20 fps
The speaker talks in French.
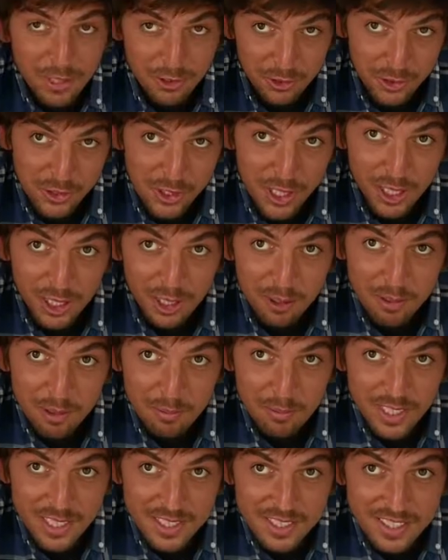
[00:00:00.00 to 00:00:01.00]
Parce que j'ai quand
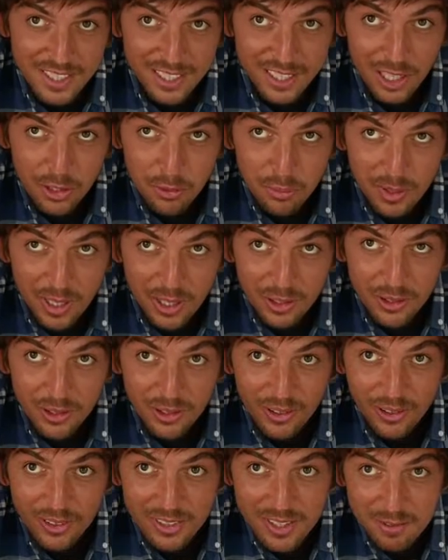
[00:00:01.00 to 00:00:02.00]
même testé la Twingo
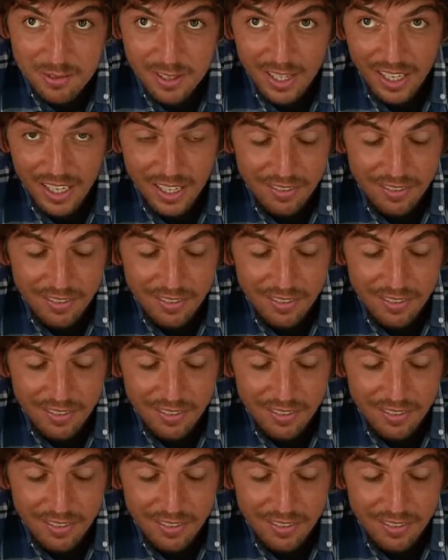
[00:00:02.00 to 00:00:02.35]
en hiver